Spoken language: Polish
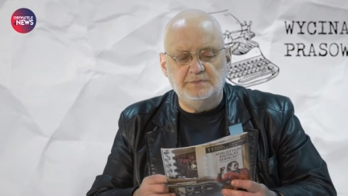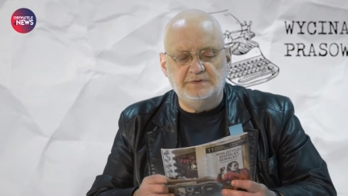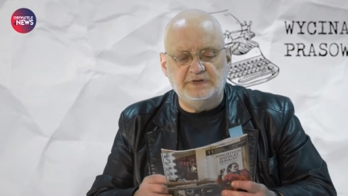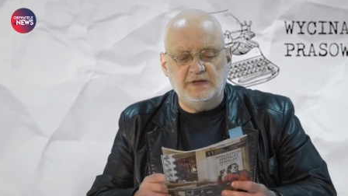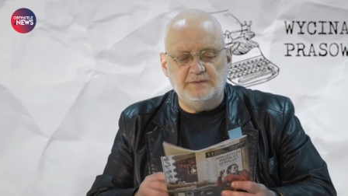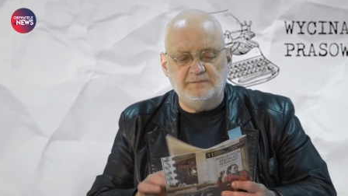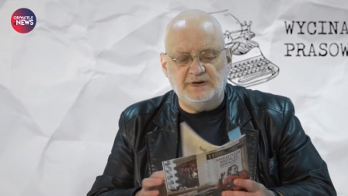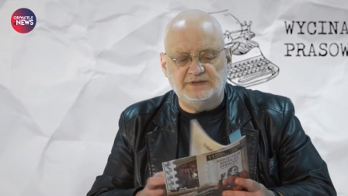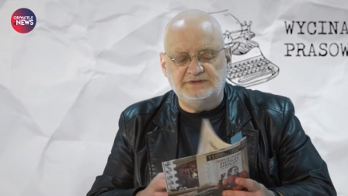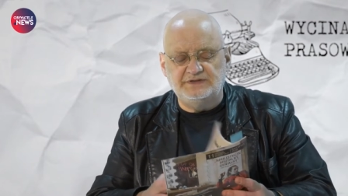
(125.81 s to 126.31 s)

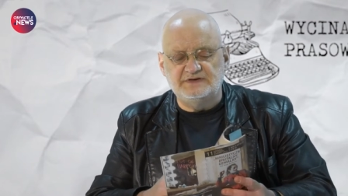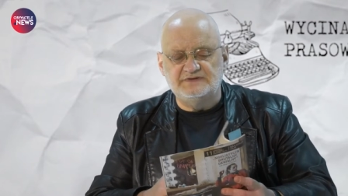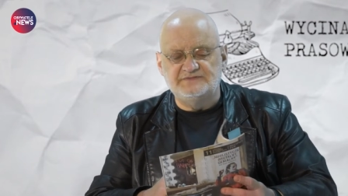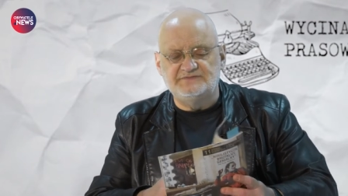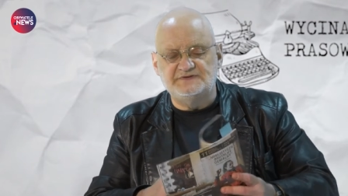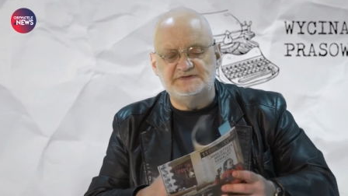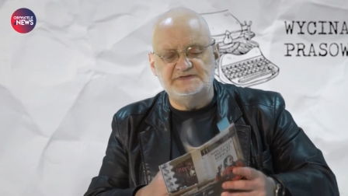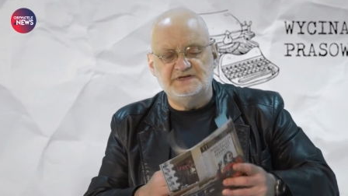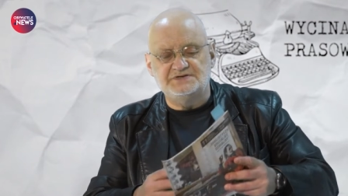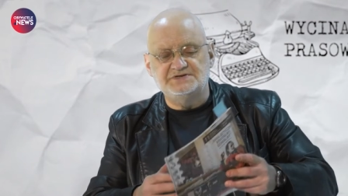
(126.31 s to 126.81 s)
temat jest
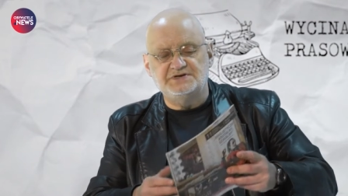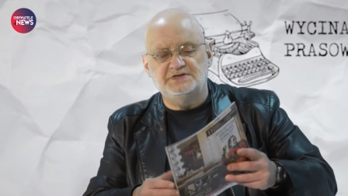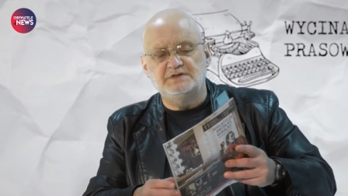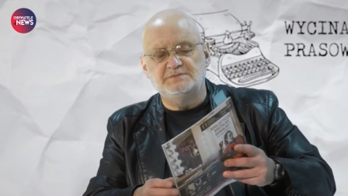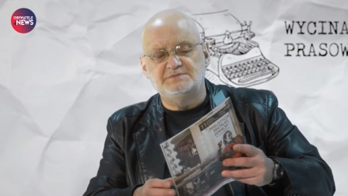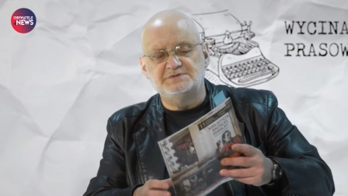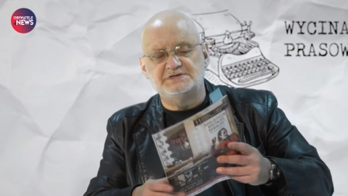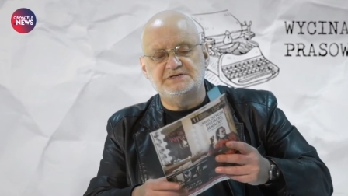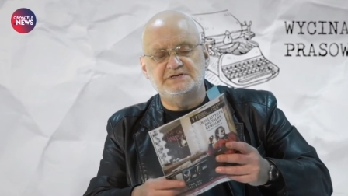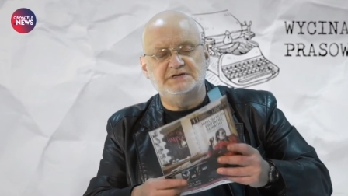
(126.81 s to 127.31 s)
wyznaczany
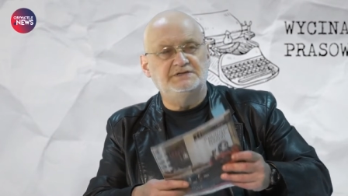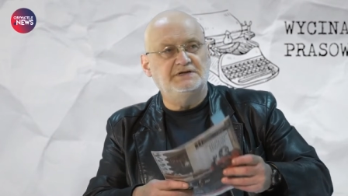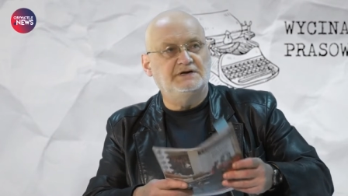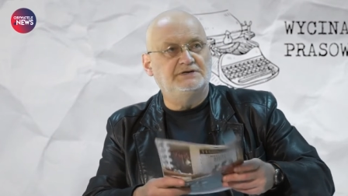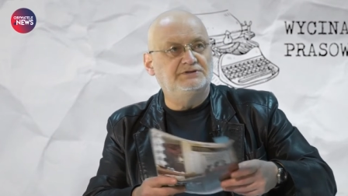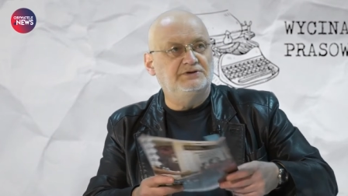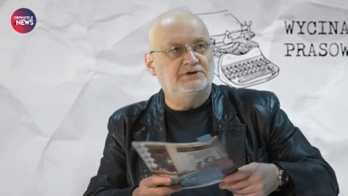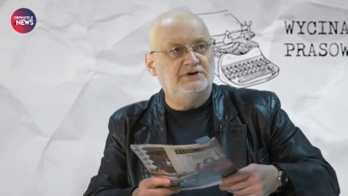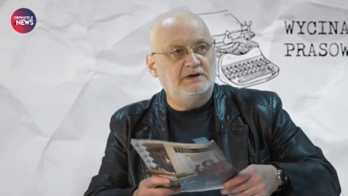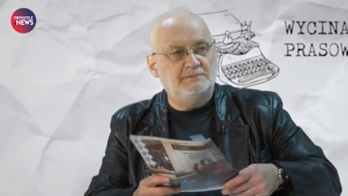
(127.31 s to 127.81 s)
przez
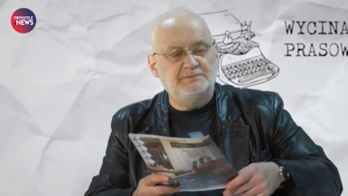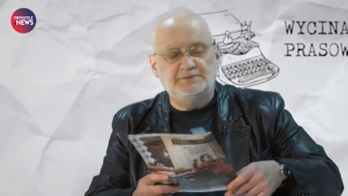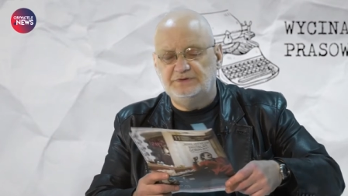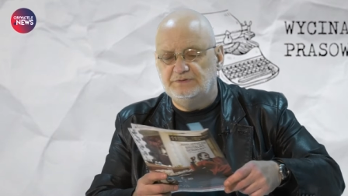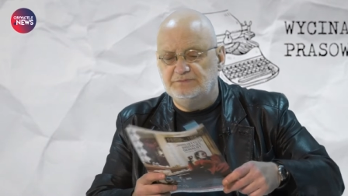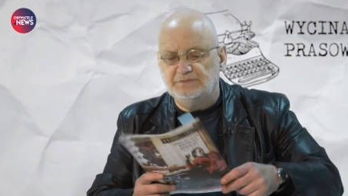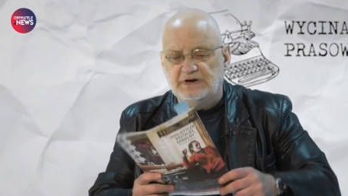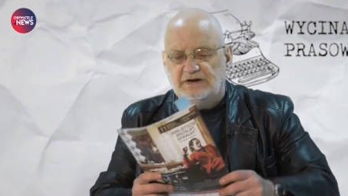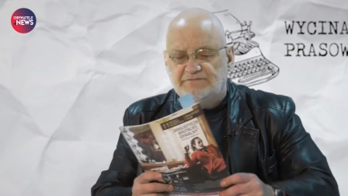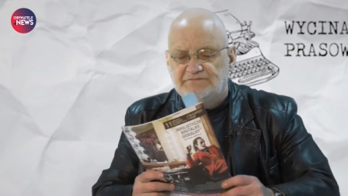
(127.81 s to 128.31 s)
redaktora, a
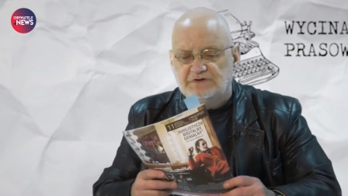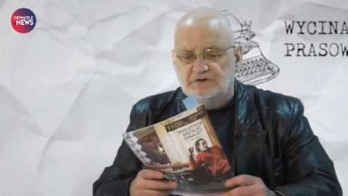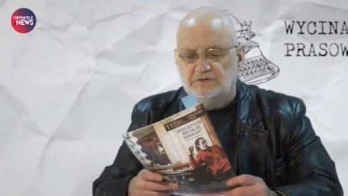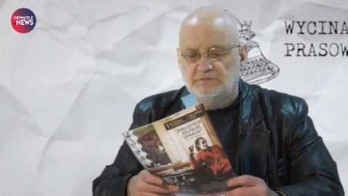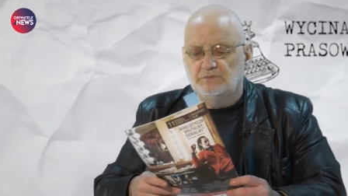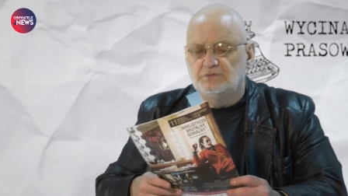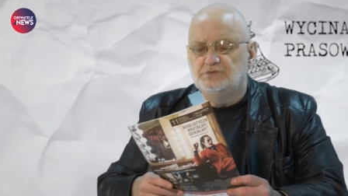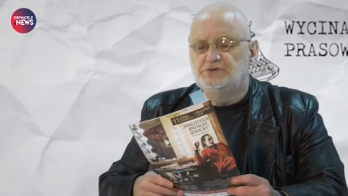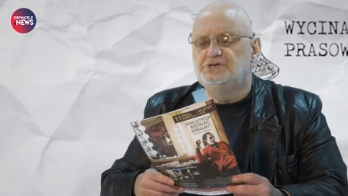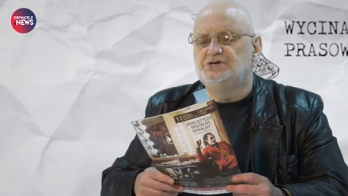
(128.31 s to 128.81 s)
potem grafik
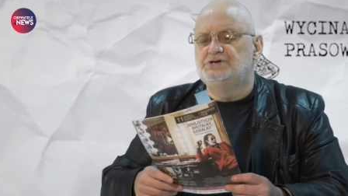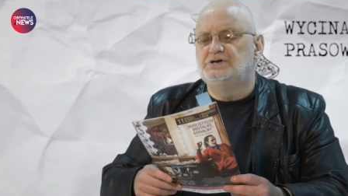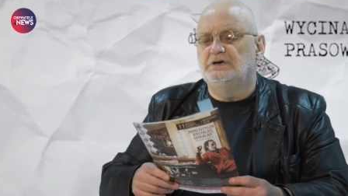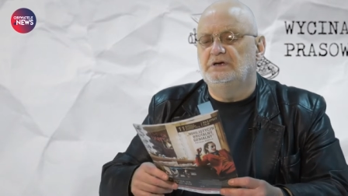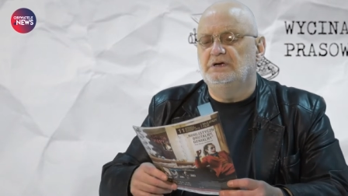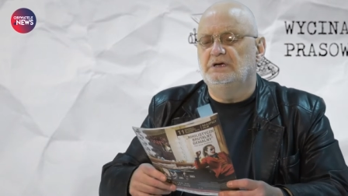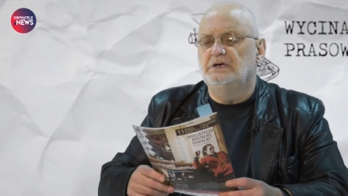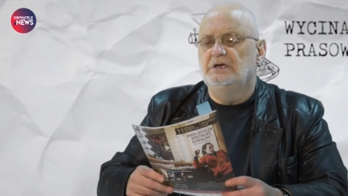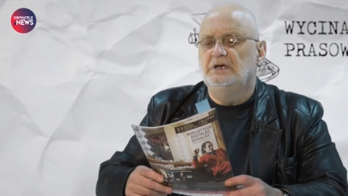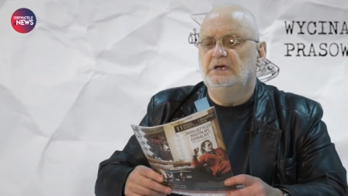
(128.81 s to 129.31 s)
musi
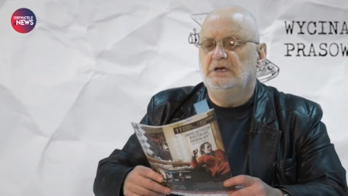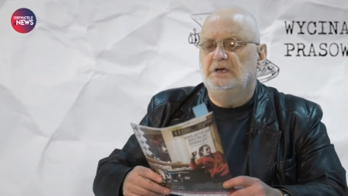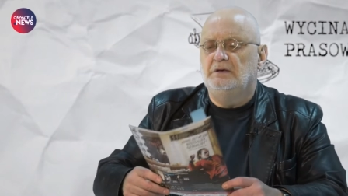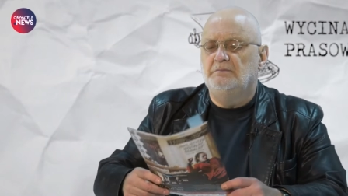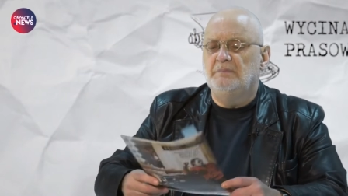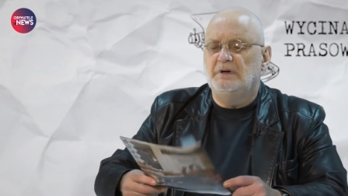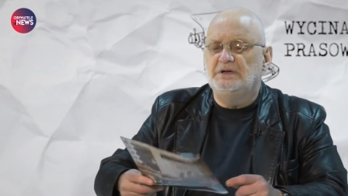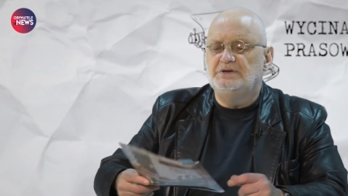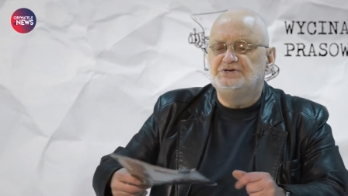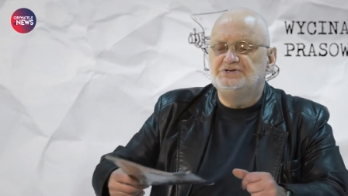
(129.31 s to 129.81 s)
się
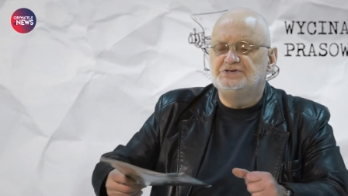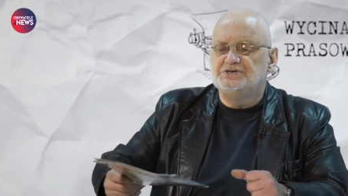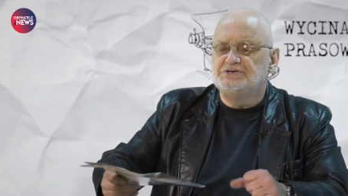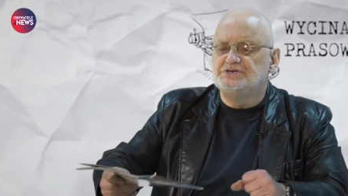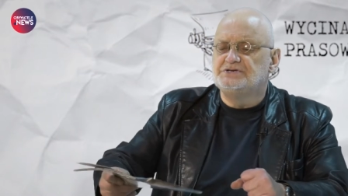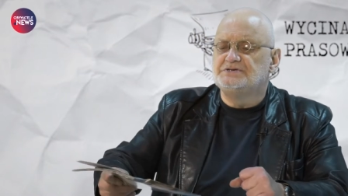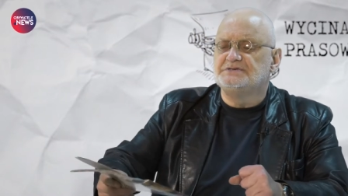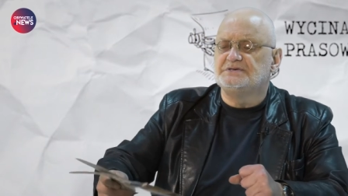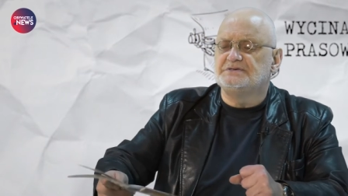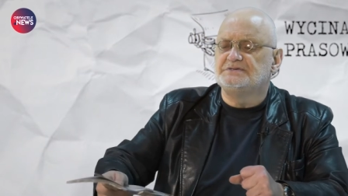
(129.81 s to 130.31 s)

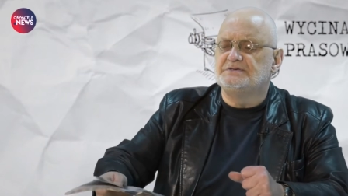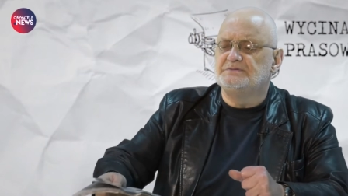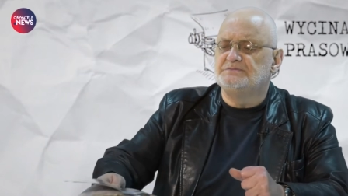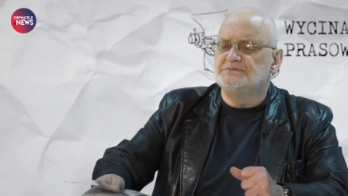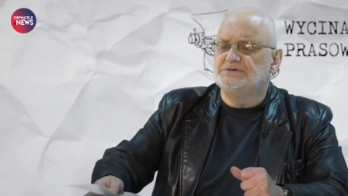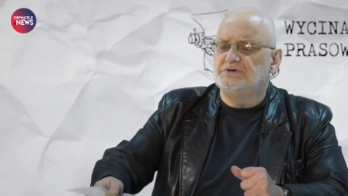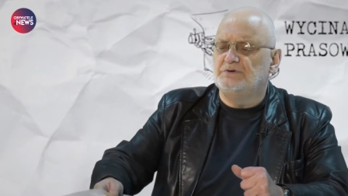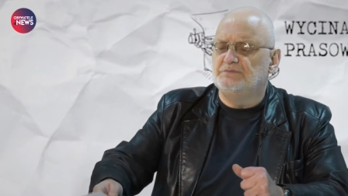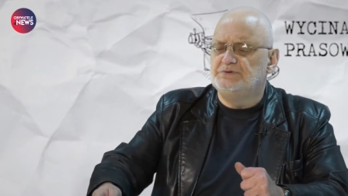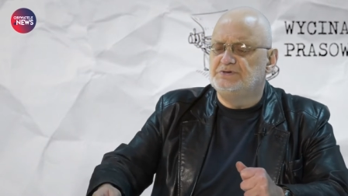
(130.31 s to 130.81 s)
męczyć, co z tym
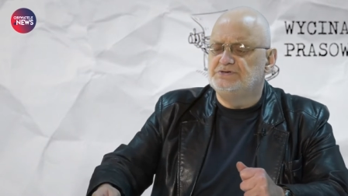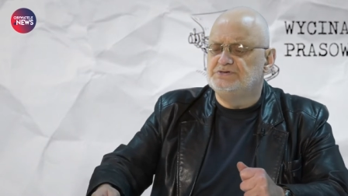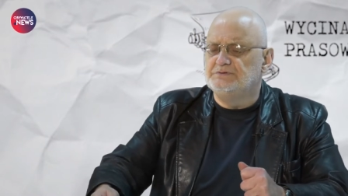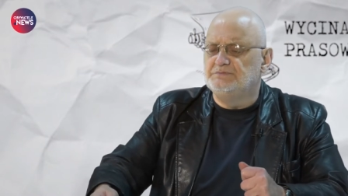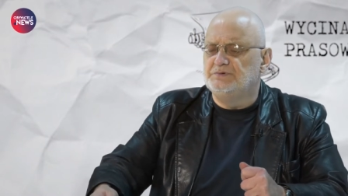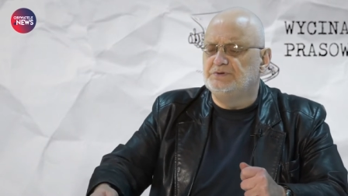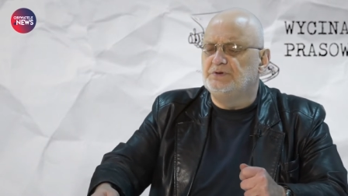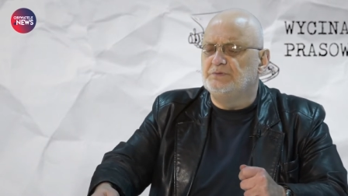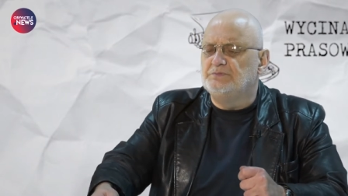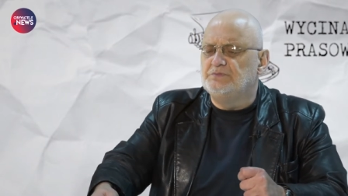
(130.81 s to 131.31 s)
zrobić,
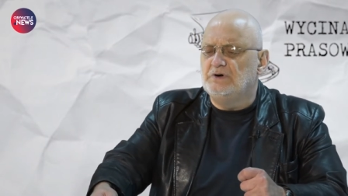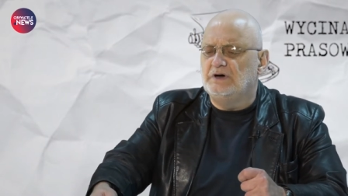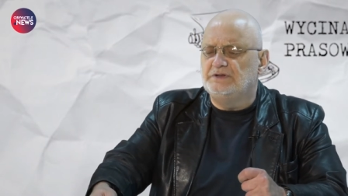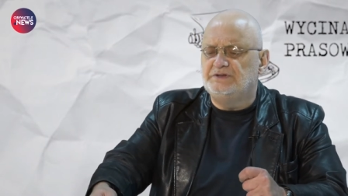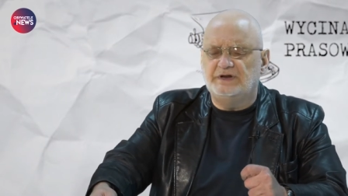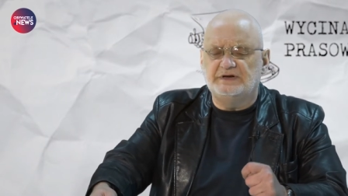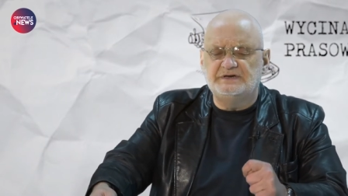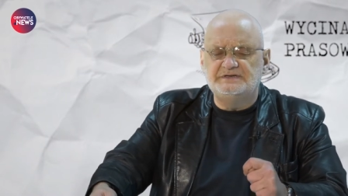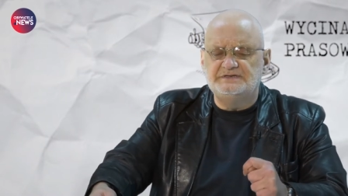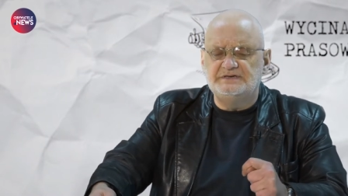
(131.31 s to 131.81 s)
żeby to było
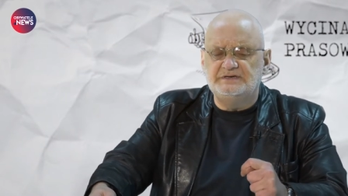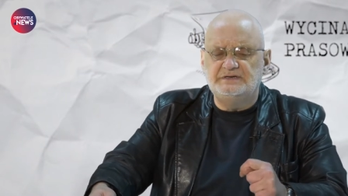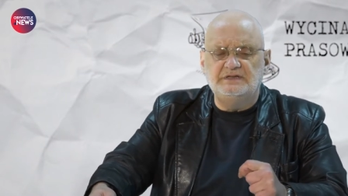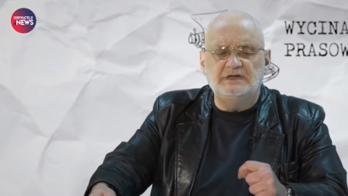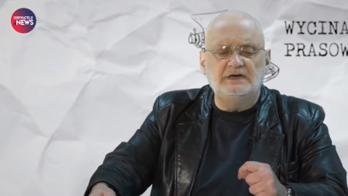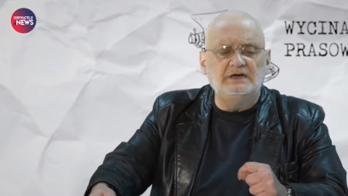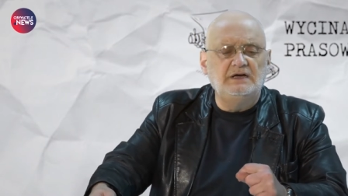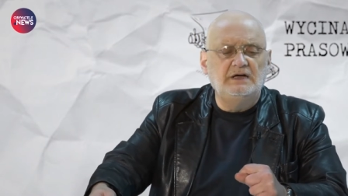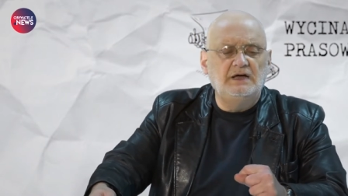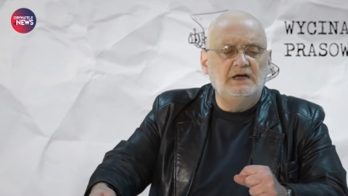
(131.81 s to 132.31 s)

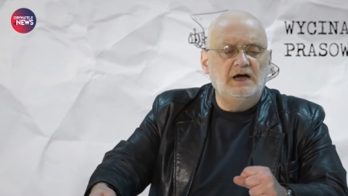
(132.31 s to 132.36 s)
atrakcyjne.